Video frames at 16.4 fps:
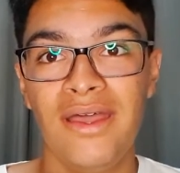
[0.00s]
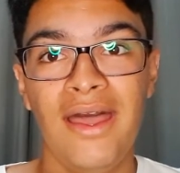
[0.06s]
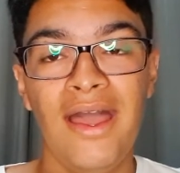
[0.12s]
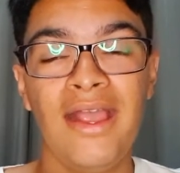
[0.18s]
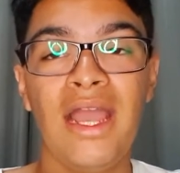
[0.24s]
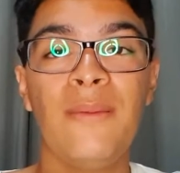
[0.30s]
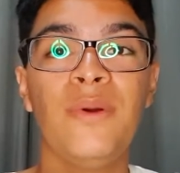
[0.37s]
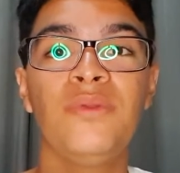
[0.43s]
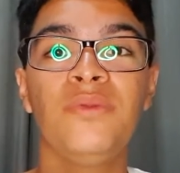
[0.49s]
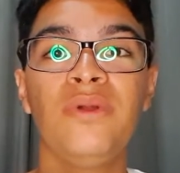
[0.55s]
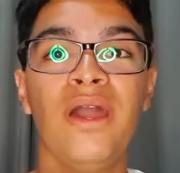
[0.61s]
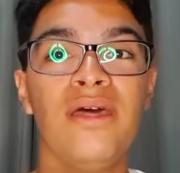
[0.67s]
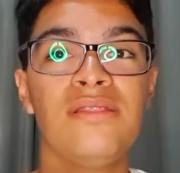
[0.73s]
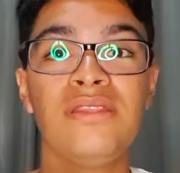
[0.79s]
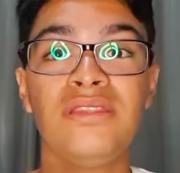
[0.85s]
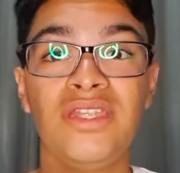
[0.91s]
Acaba, no
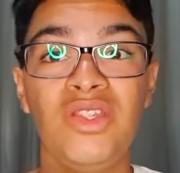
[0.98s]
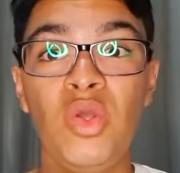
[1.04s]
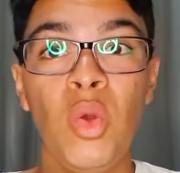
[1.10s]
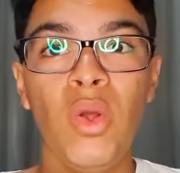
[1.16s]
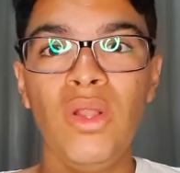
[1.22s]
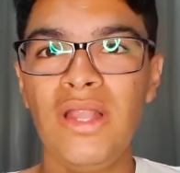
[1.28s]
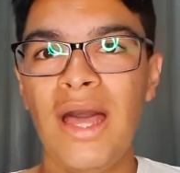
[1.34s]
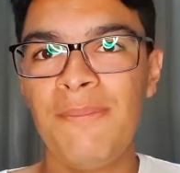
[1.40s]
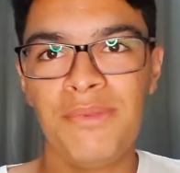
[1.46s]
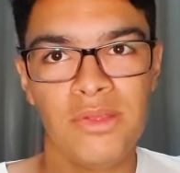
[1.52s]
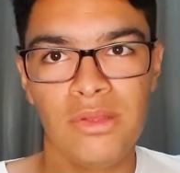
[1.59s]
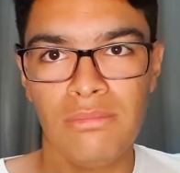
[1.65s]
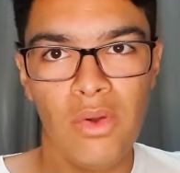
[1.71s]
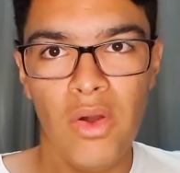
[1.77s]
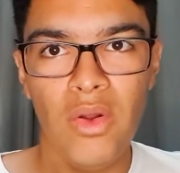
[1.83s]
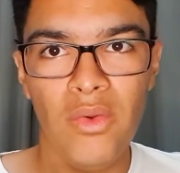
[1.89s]
caso, entrando em
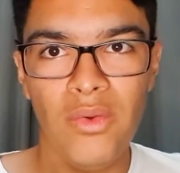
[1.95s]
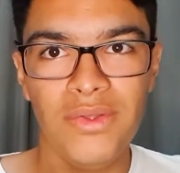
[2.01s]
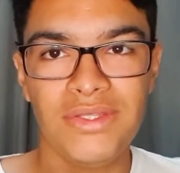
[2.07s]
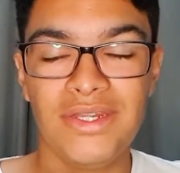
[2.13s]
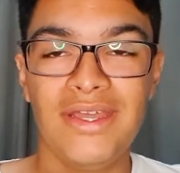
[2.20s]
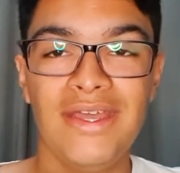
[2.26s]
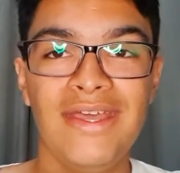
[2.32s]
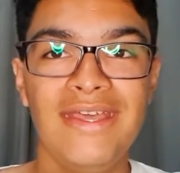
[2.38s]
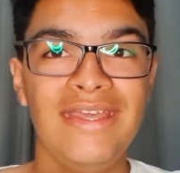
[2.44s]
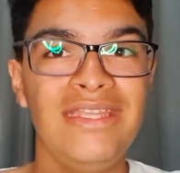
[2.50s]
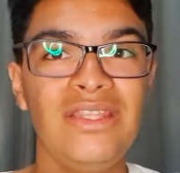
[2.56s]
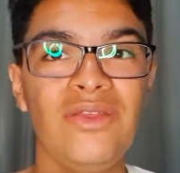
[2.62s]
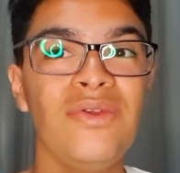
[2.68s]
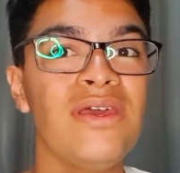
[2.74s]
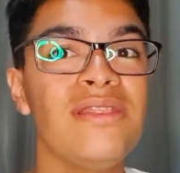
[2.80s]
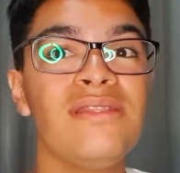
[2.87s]
colapso uma hora ou outra.
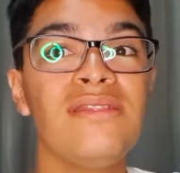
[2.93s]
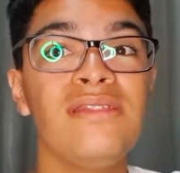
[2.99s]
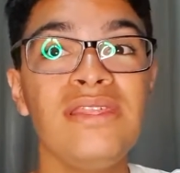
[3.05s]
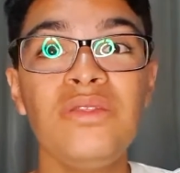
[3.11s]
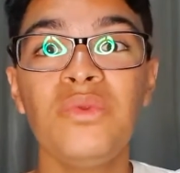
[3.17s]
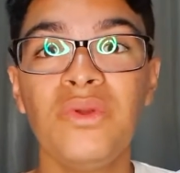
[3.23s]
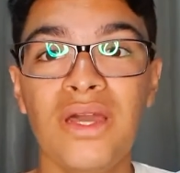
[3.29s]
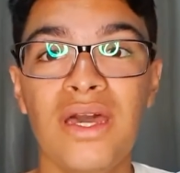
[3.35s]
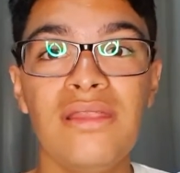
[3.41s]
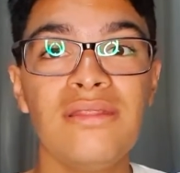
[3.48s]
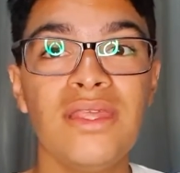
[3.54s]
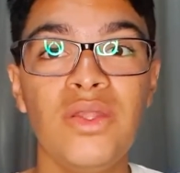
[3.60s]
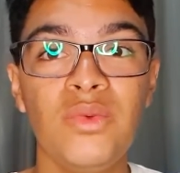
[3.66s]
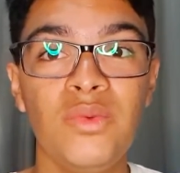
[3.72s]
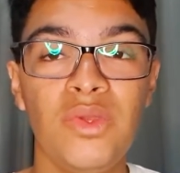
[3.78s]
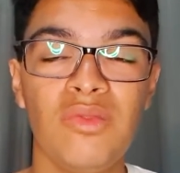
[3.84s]
Então é assim, no caso,
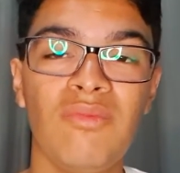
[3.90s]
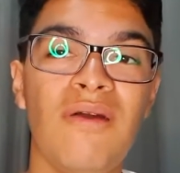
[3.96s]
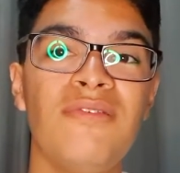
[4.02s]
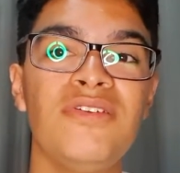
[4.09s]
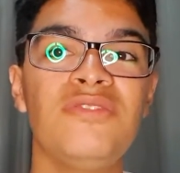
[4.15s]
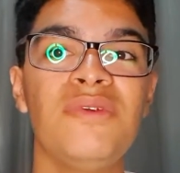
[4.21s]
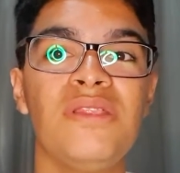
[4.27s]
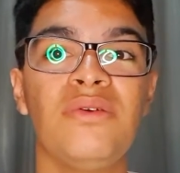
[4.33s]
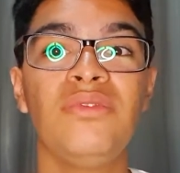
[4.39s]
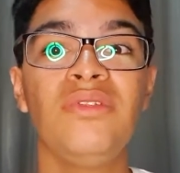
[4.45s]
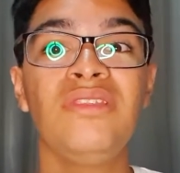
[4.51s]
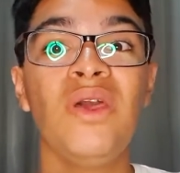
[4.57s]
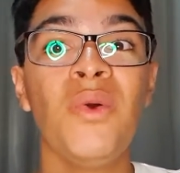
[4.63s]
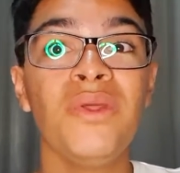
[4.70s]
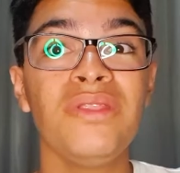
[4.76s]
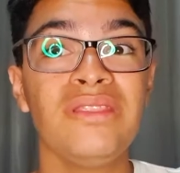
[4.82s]
que ele costumava de vez em quando
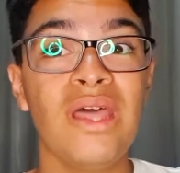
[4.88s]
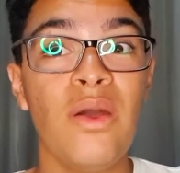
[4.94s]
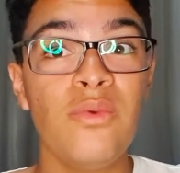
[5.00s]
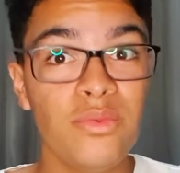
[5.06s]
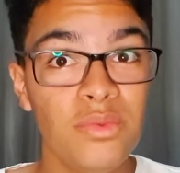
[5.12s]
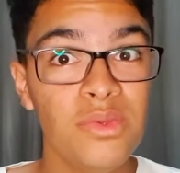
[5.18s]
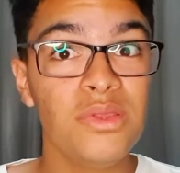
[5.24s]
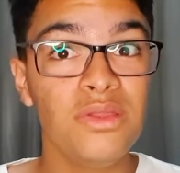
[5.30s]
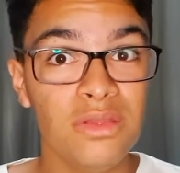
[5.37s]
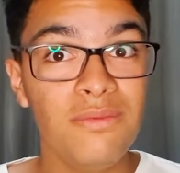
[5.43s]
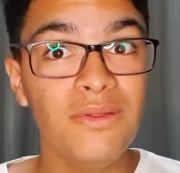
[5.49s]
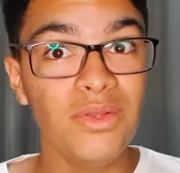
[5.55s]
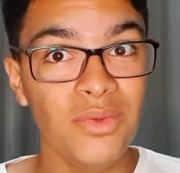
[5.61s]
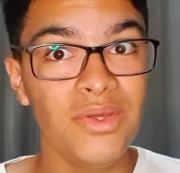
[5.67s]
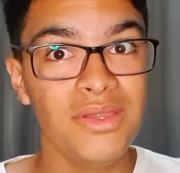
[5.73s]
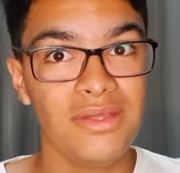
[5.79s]
derrotar alguns dos
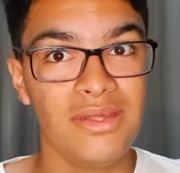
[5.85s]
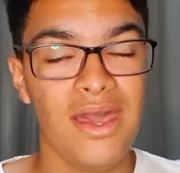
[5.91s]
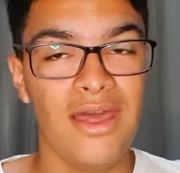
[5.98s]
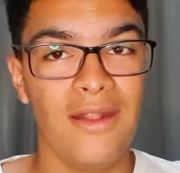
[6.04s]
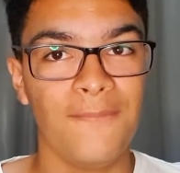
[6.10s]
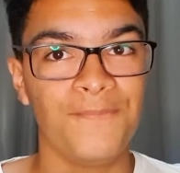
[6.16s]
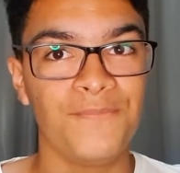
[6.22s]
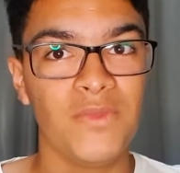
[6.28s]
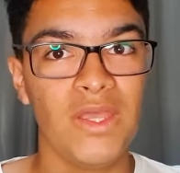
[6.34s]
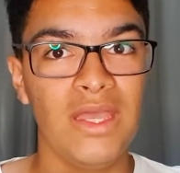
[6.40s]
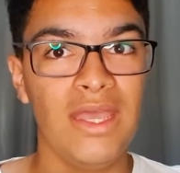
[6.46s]
vilões, cara.